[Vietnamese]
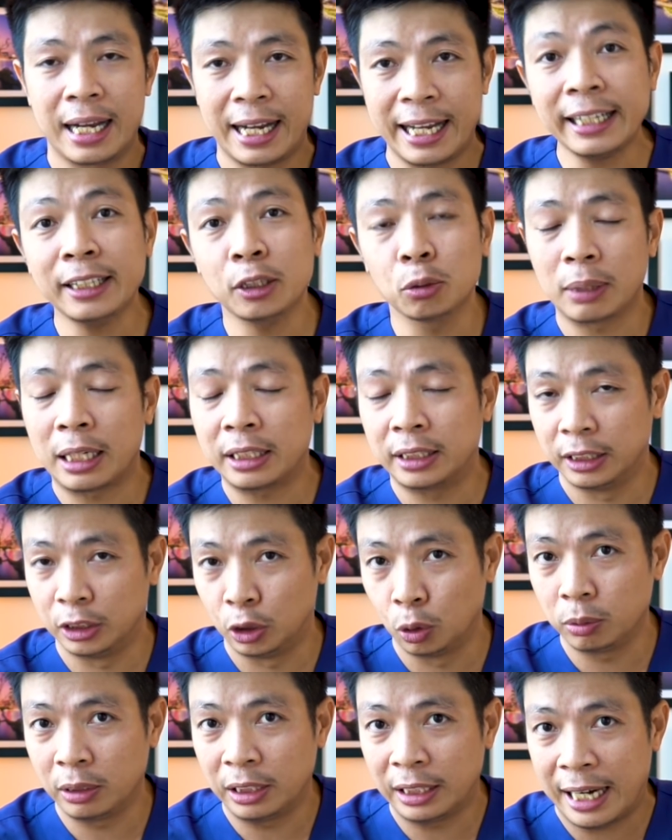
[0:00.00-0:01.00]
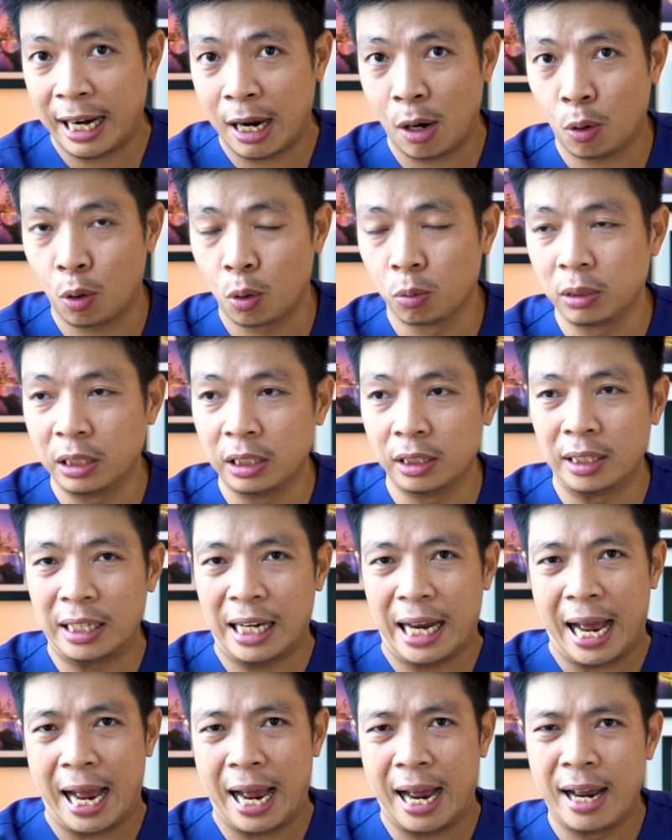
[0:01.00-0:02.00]
cách chúng ta sử dụng như thế nào, cũng như
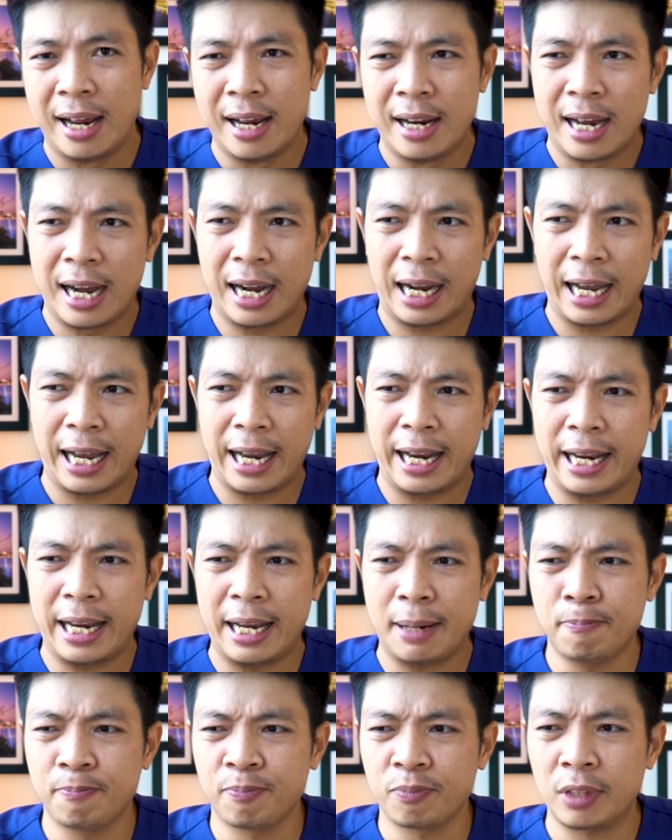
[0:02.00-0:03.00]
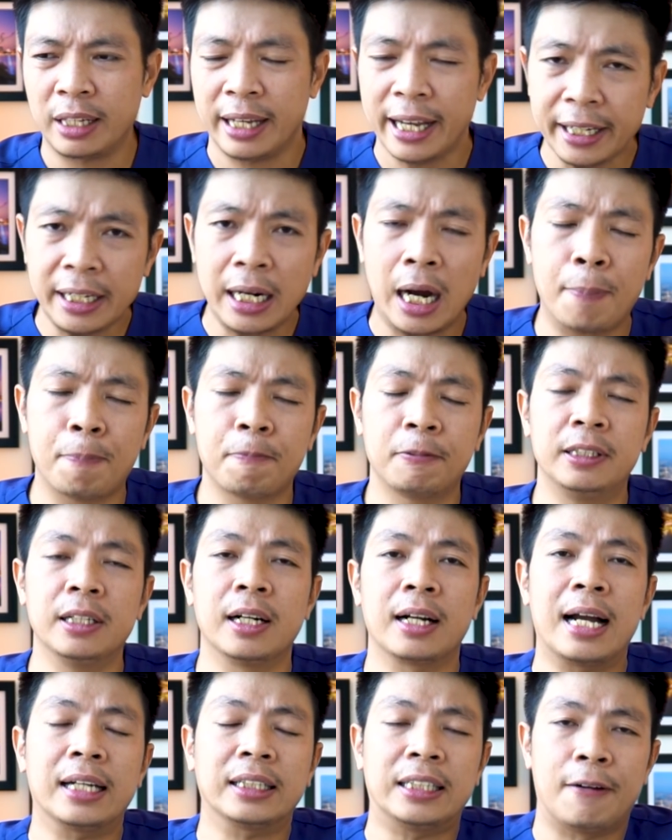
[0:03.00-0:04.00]
là cái kết hợp
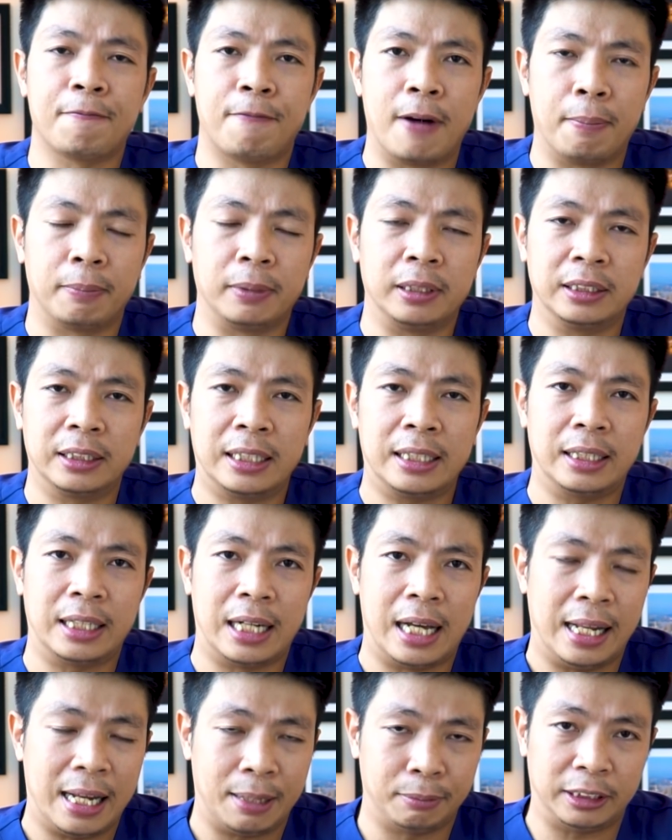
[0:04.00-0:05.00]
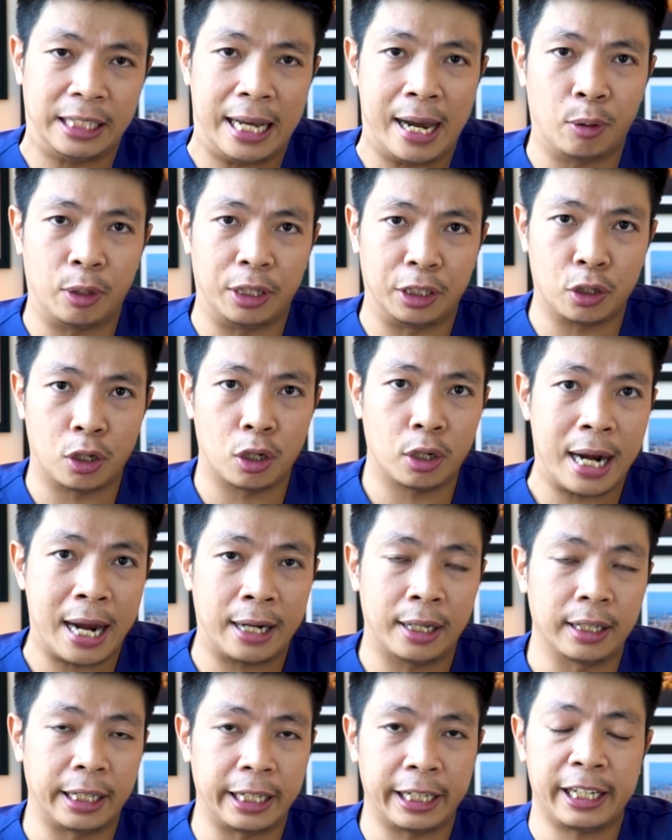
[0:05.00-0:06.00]
giữa các sản phẩm như làm sao để cho
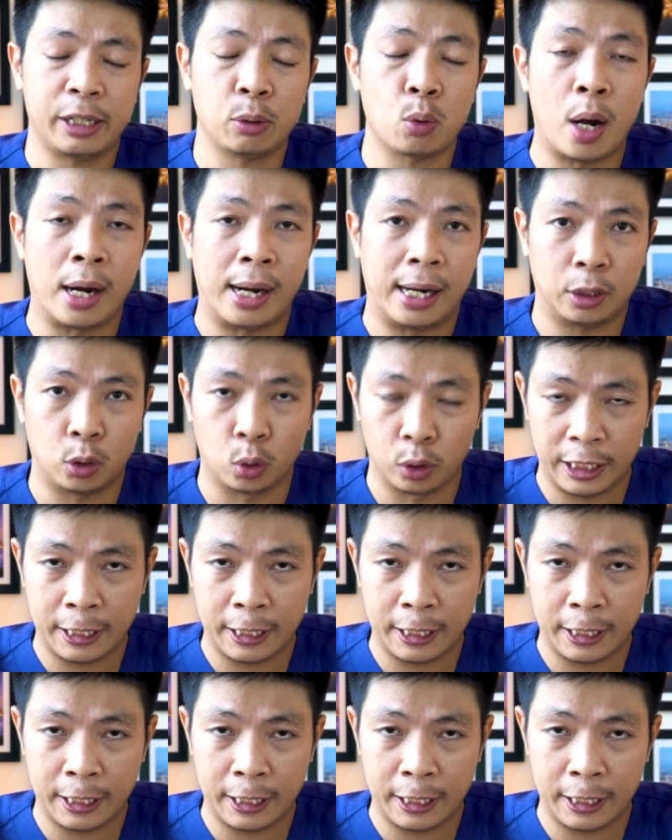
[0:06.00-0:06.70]
đạt được cái kết quả là tốt